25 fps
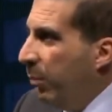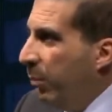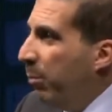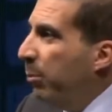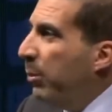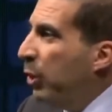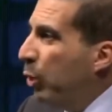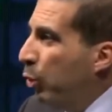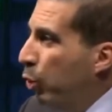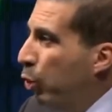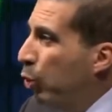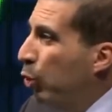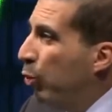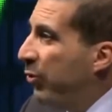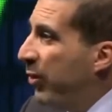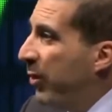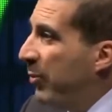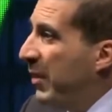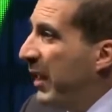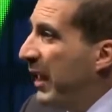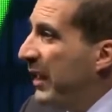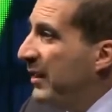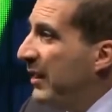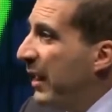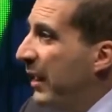بيقولوا في
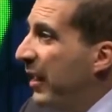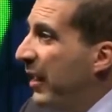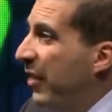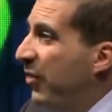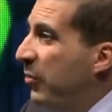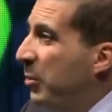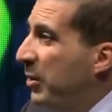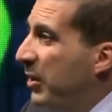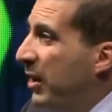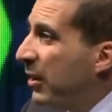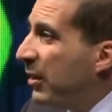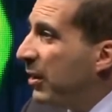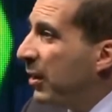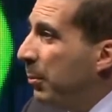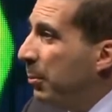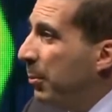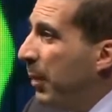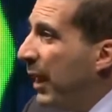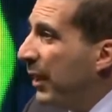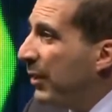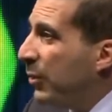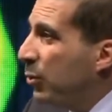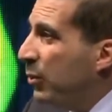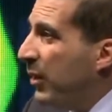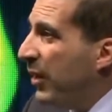بلادنا ناس بتضرب
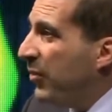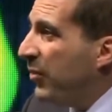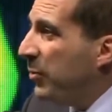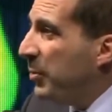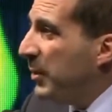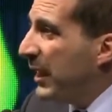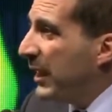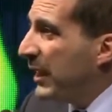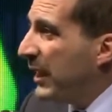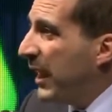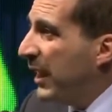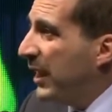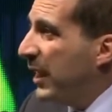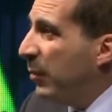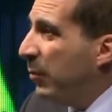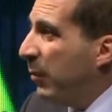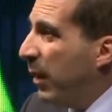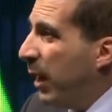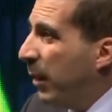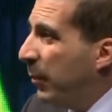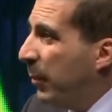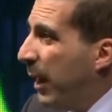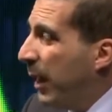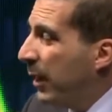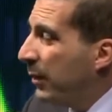بعض وناس بتتخانق
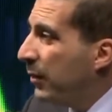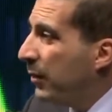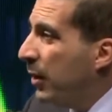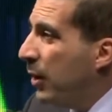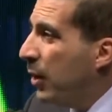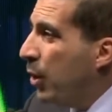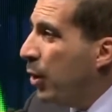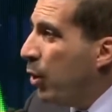مع بعض